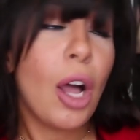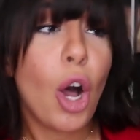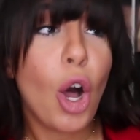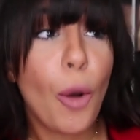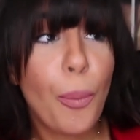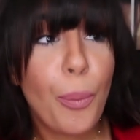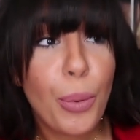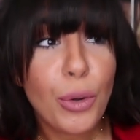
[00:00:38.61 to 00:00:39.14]

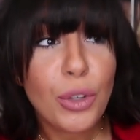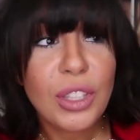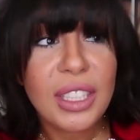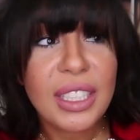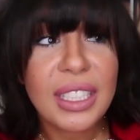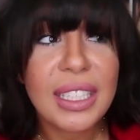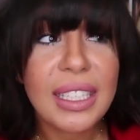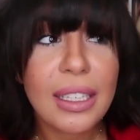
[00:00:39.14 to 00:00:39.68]
en
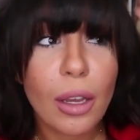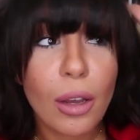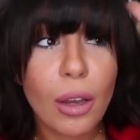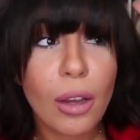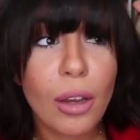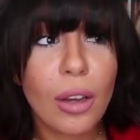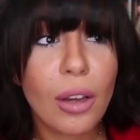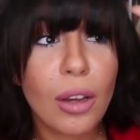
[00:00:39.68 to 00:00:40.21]
petit,
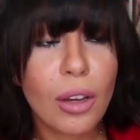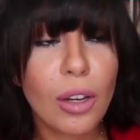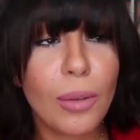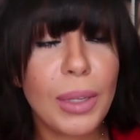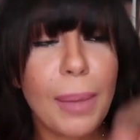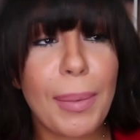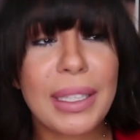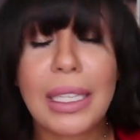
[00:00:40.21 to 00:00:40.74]
euh,
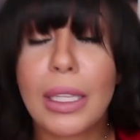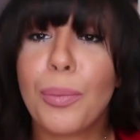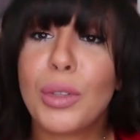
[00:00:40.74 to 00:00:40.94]
comment on appelle ça,